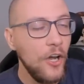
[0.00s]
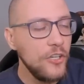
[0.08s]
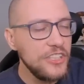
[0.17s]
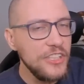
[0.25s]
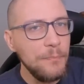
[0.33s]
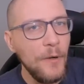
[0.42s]

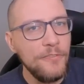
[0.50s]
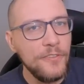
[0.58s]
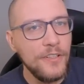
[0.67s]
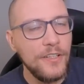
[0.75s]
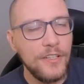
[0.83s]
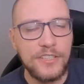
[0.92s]

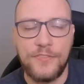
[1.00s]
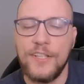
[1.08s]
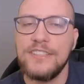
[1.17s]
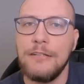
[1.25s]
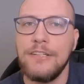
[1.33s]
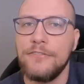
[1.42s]
Osipow
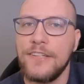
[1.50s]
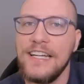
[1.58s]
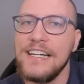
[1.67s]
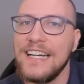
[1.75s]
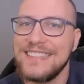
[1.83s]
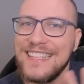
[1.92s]
rozwiązał je w
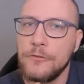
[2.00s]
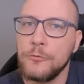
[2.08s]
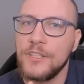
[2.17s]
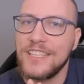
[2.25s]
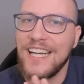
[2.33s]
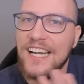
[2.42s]
kilka
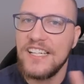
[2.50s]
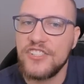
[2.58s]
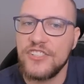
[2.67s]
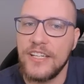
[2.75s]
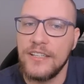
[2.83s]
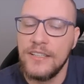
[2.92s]
sekund
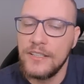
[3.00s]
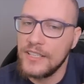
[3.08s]
każde.